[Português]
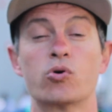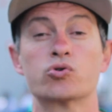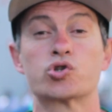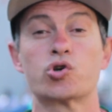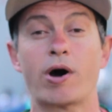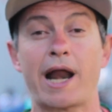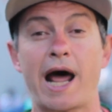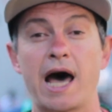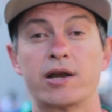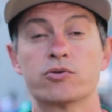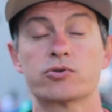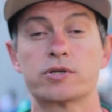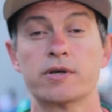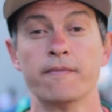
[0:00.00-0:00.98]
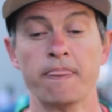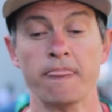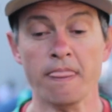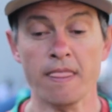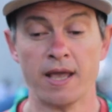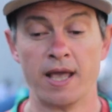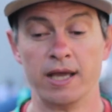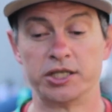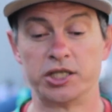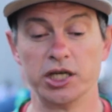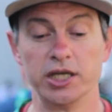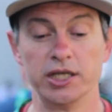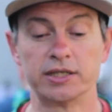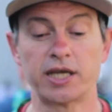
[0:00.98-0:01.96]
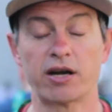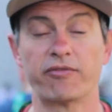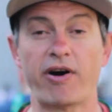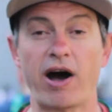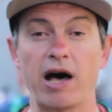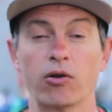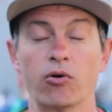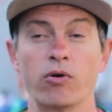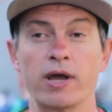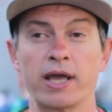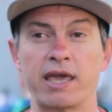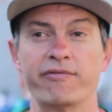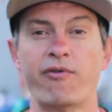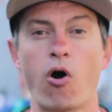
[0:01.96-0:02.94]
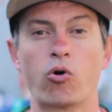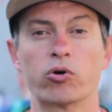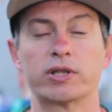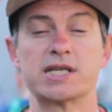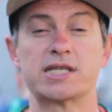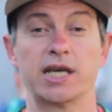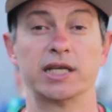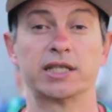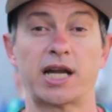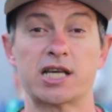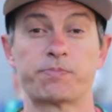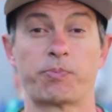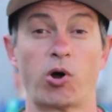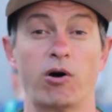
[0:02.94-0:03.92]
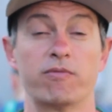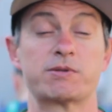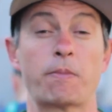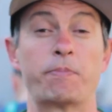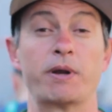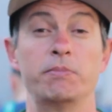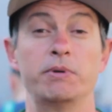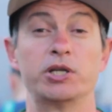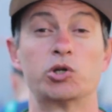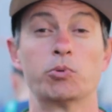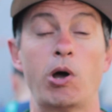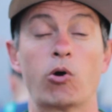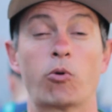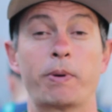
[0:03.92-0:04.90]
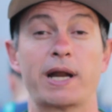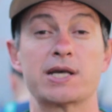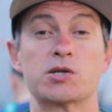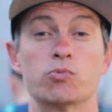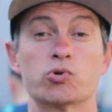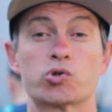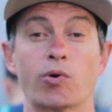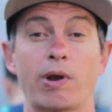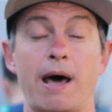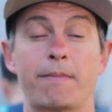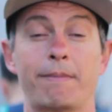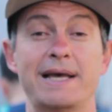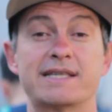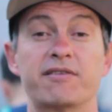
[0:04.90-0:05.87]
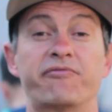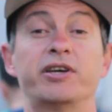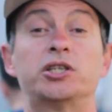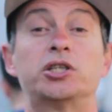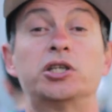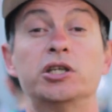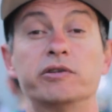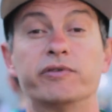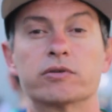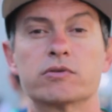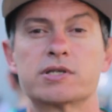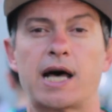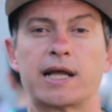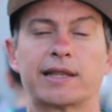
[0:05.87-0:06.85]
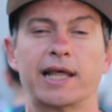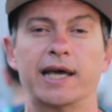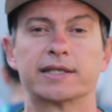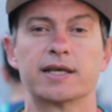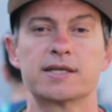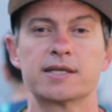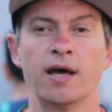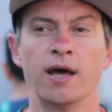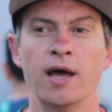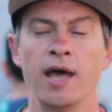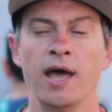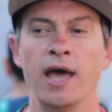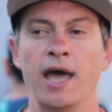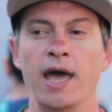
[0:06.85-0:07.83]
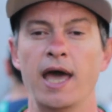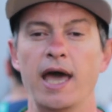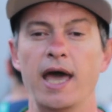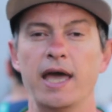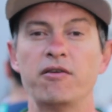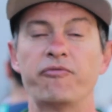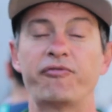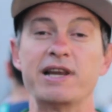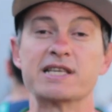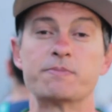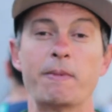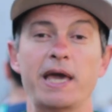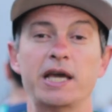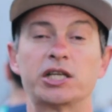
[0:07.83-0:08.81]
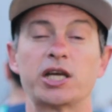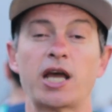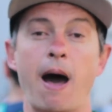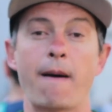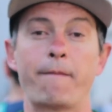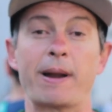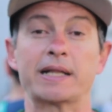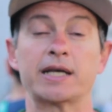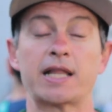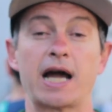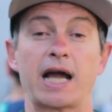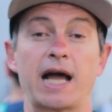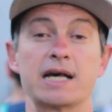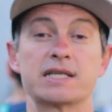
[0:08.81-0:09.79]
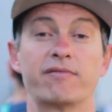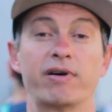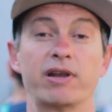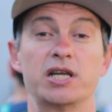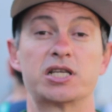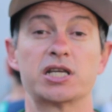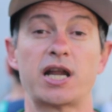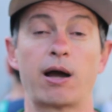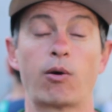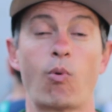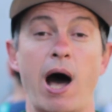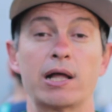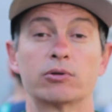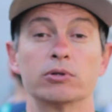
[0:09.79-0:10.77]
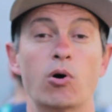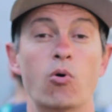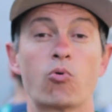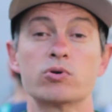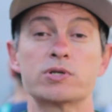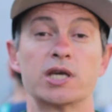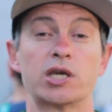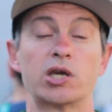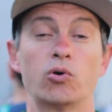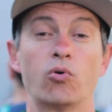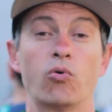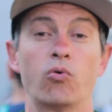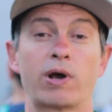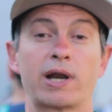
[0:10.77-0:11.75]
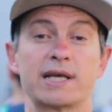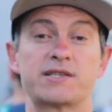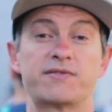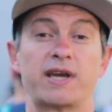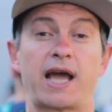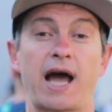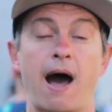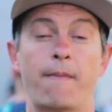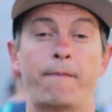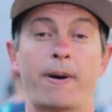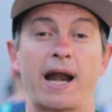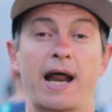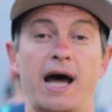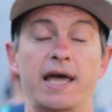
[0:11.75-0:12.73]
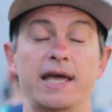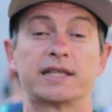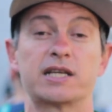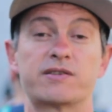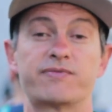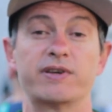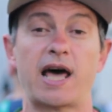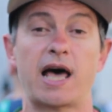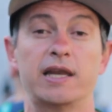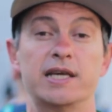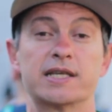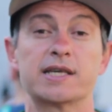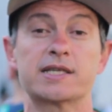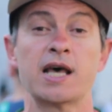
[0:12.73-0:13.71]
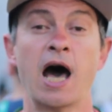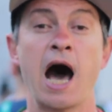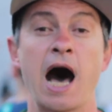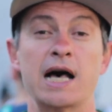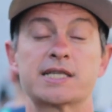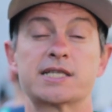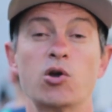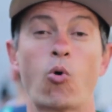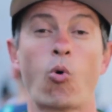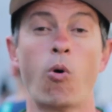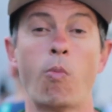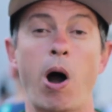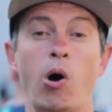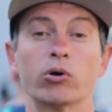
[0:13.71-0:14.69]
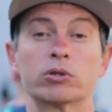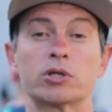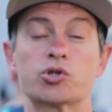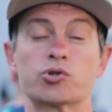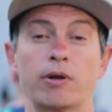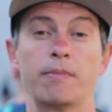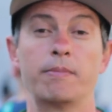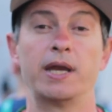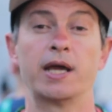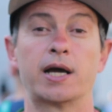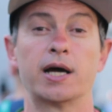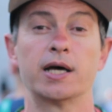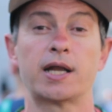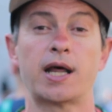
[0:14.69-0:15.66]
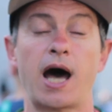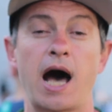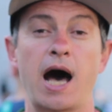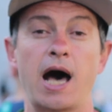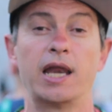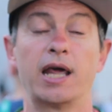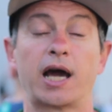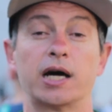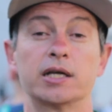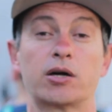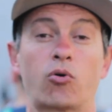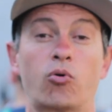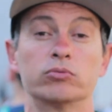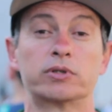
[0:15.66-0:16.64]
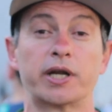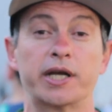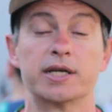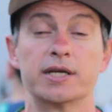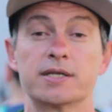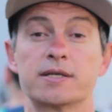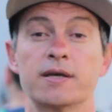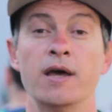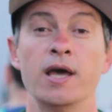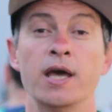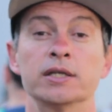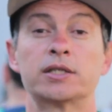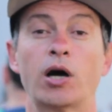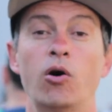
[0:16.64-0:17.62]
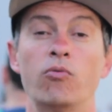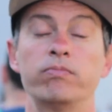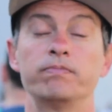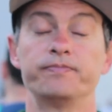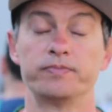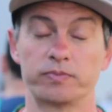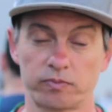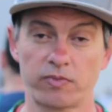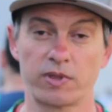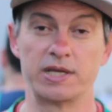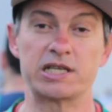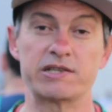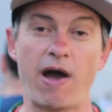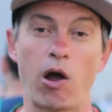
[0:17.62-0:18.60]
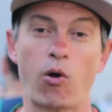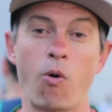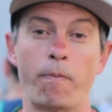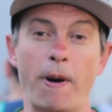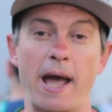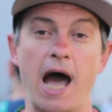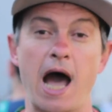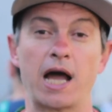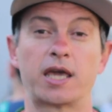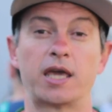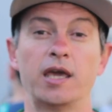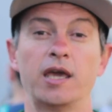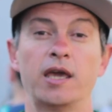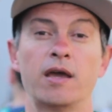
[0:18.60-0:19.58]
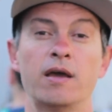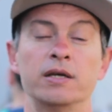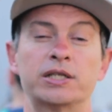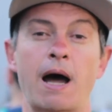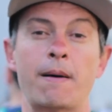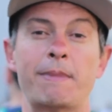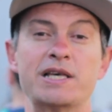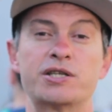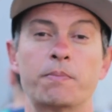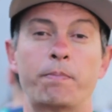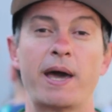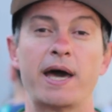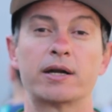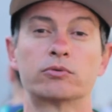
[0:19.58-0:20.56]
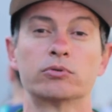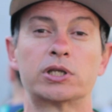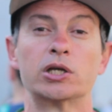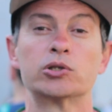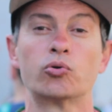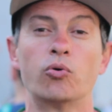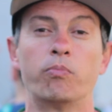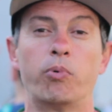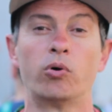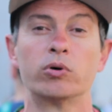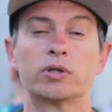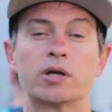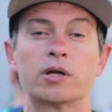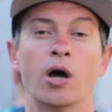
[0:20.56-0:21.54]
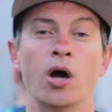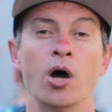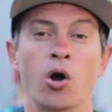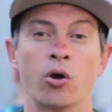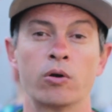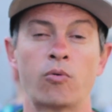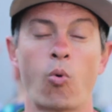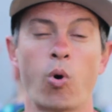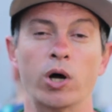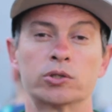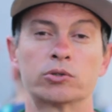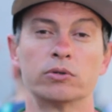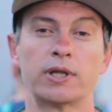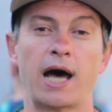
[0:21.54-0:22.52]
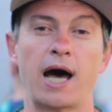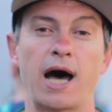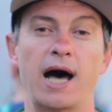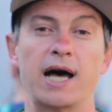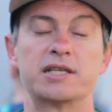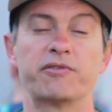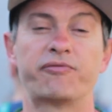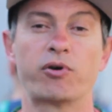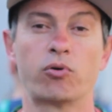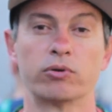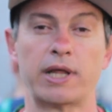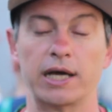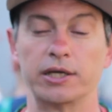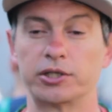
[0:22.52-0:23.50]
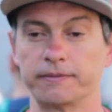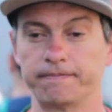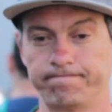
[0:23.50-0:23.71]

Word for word: os horários de intervalo que vão acontecer entre as provas, para permitir uma recuperação muscular mais efetiva dos atletas. É, infelizmente, a prata da casa Valentina Guado não conseguiu classificar para entre as finalistas, assim como a outra sul-americana, a Alejandra Contreras. Então, a gente vai acompanhar aqui já mais de perto, tanto no boulder quanto na dificuldade.